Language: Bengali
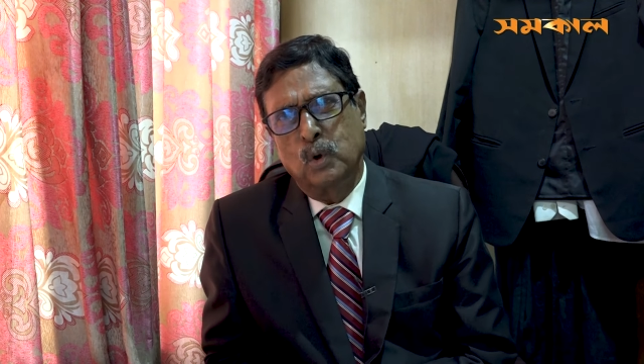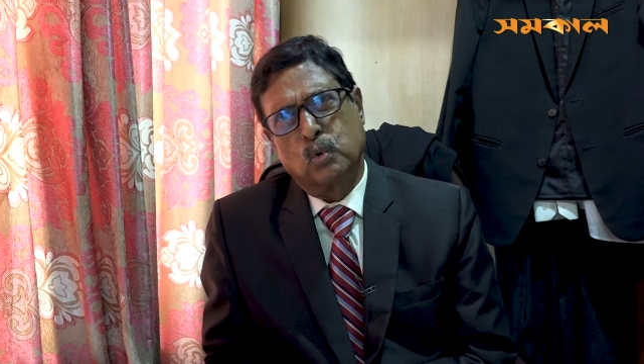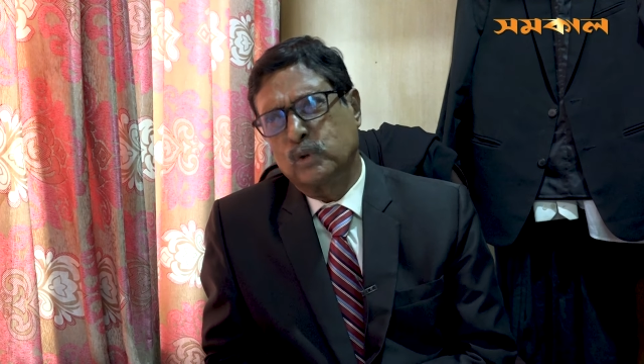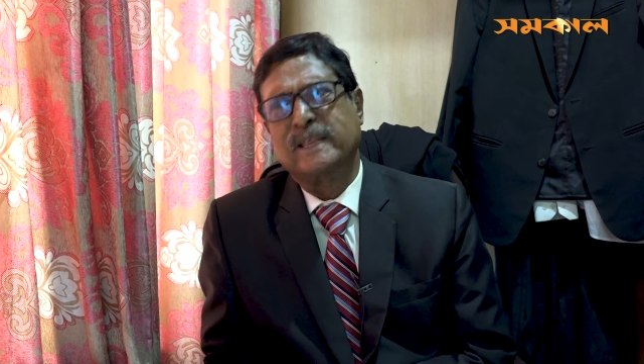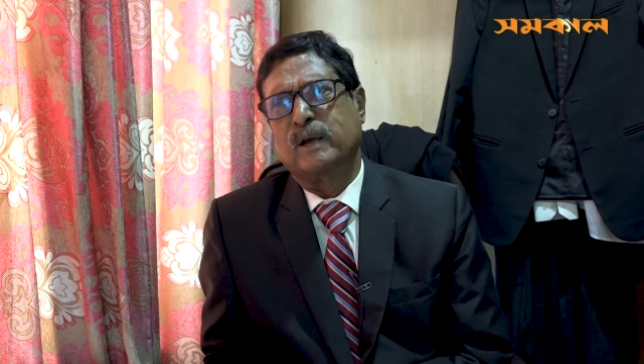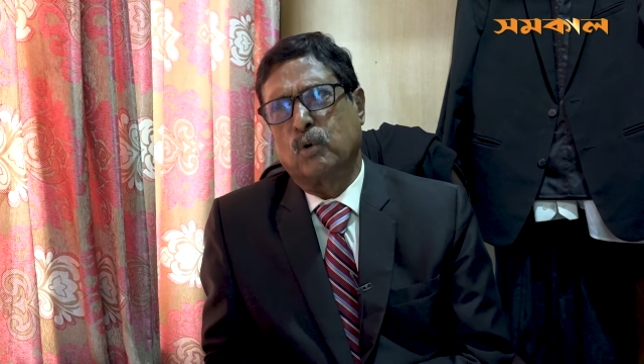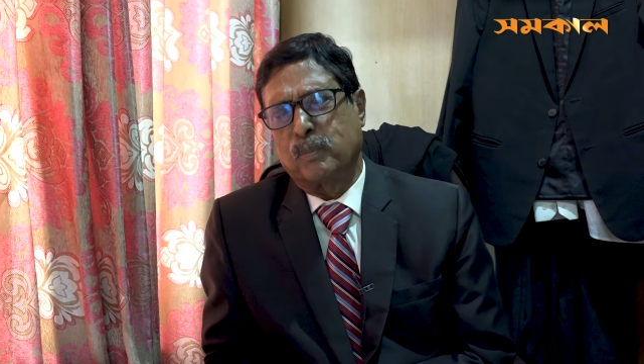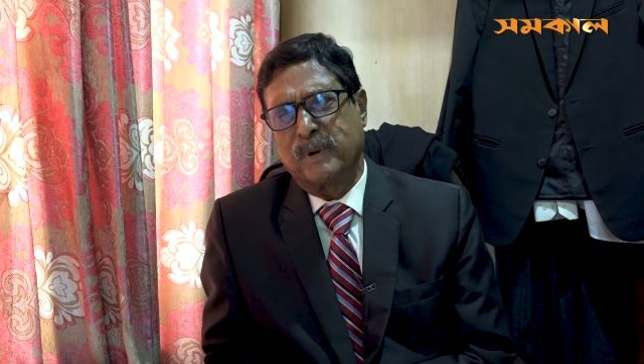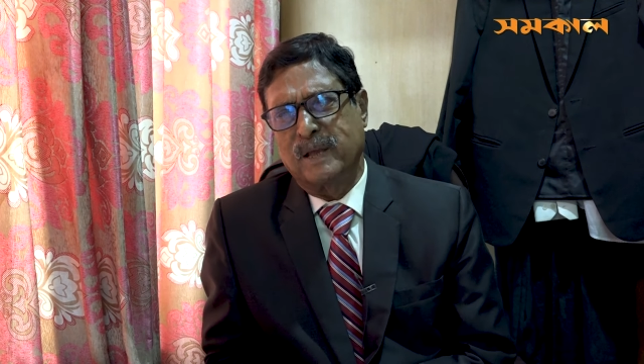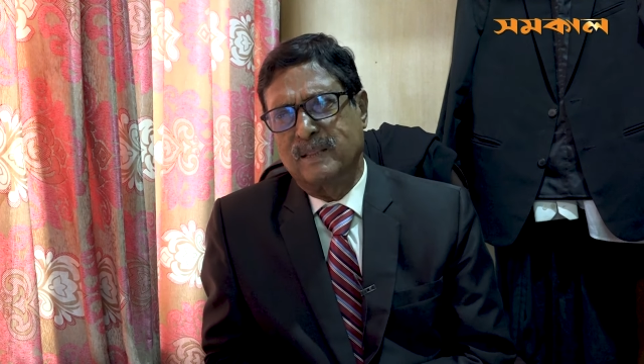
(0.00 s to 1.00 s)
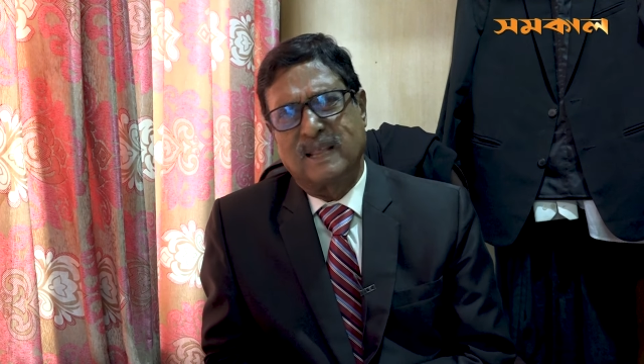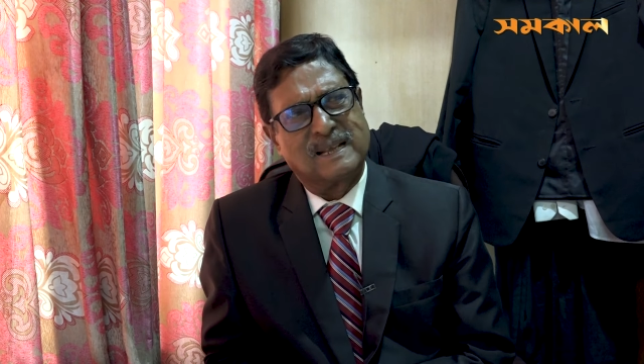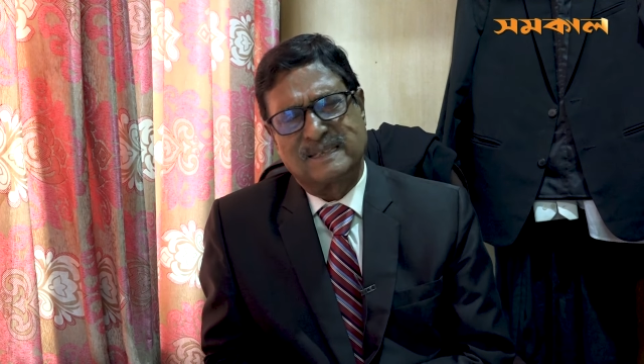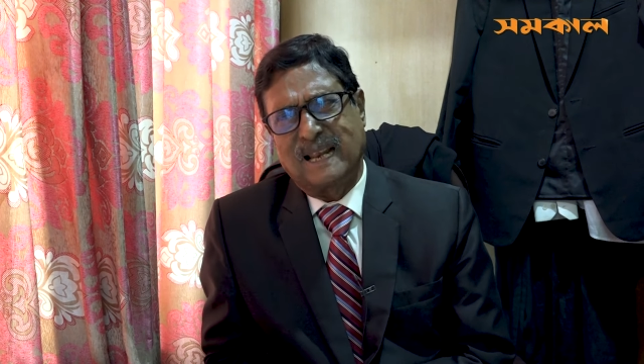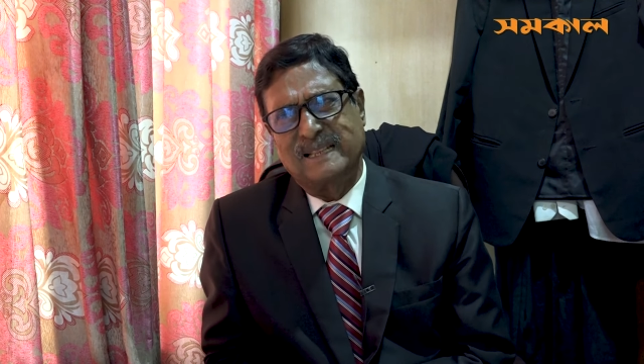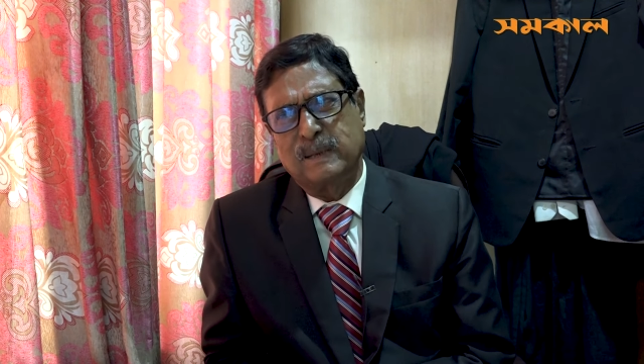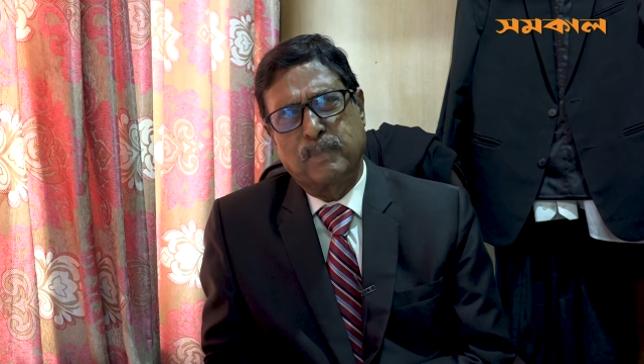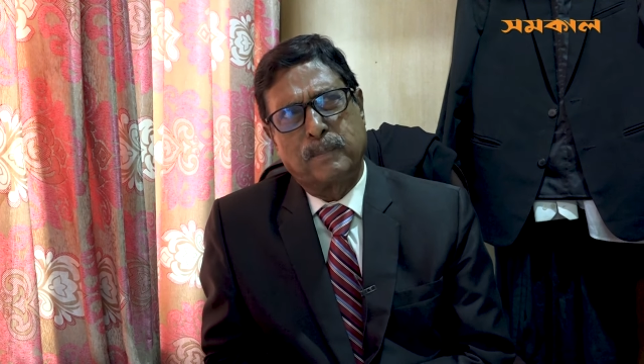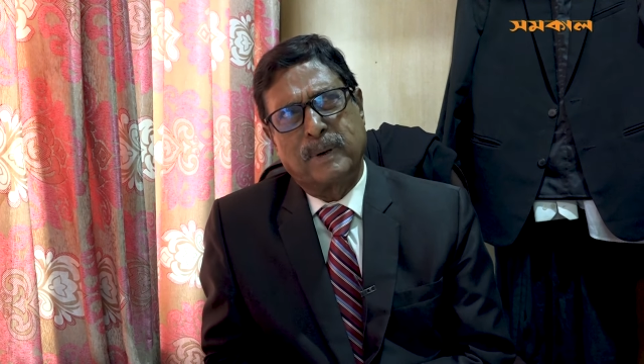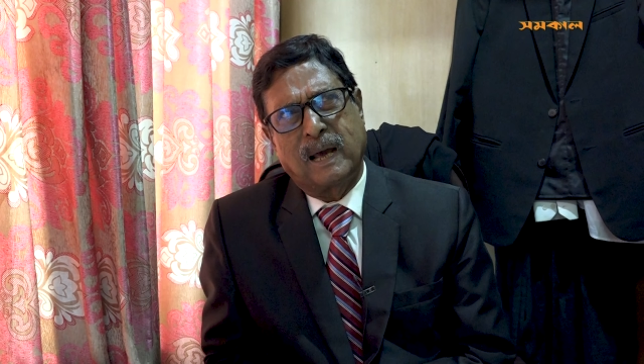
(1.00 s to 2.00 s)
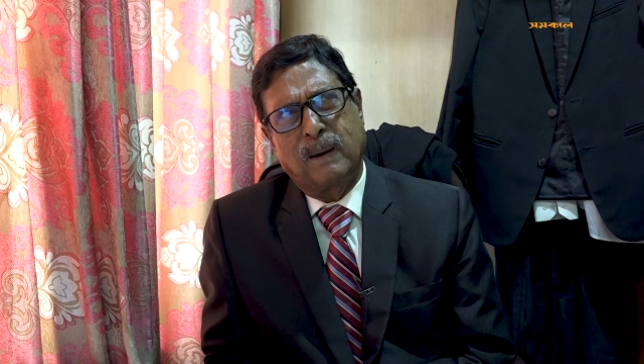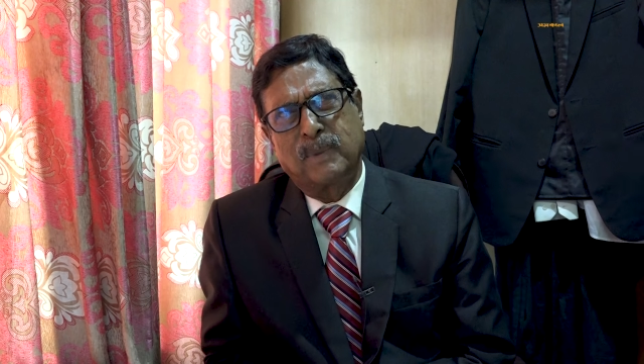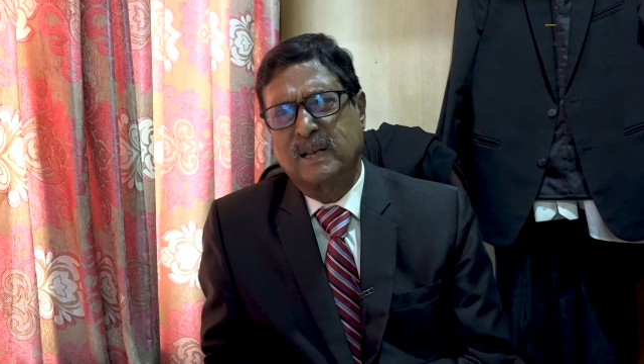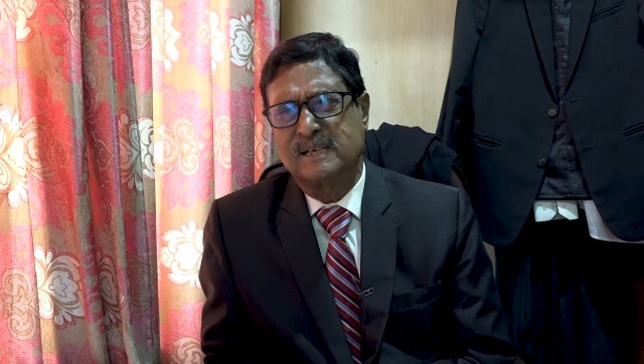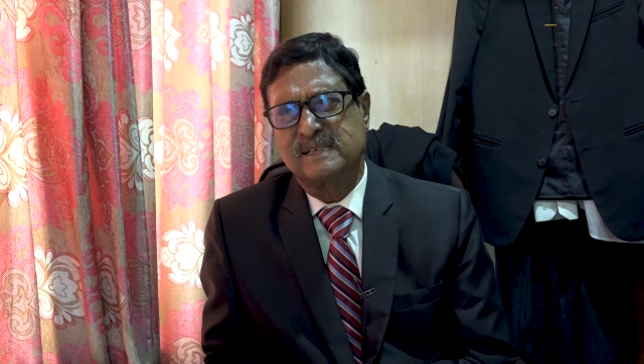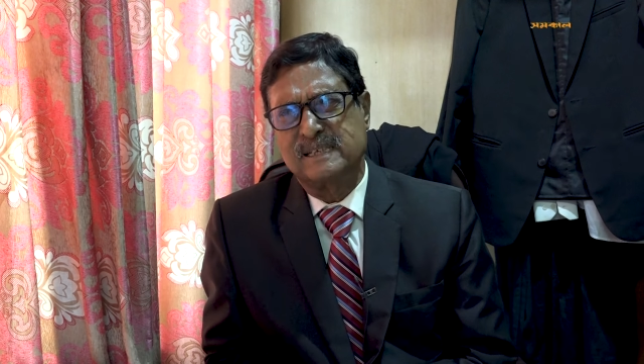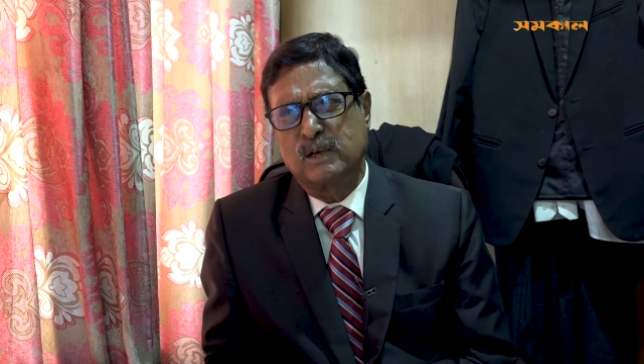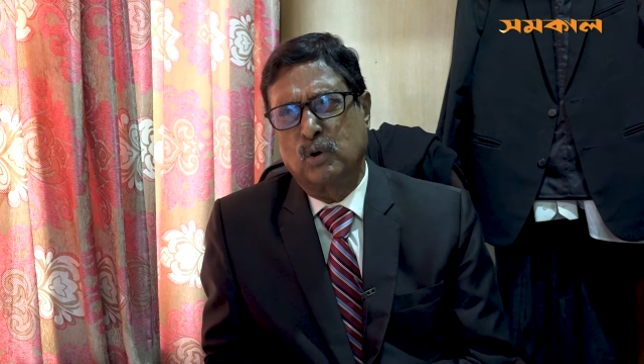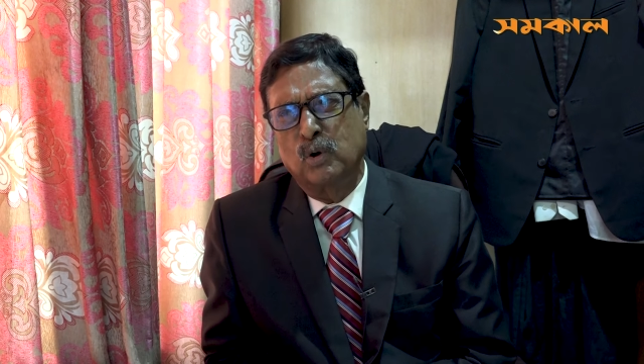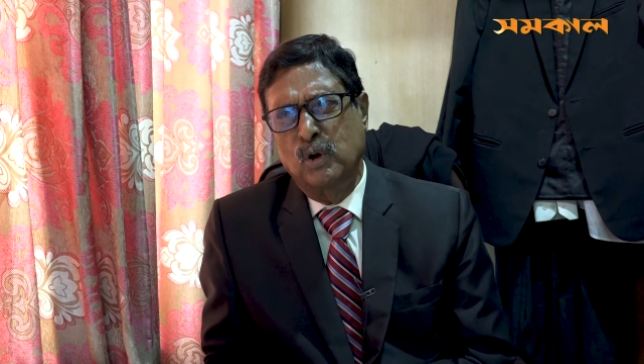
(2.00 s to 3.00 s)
ক্ষতি করবে তারা চালাইতে পারবে না আমার কাছে যেন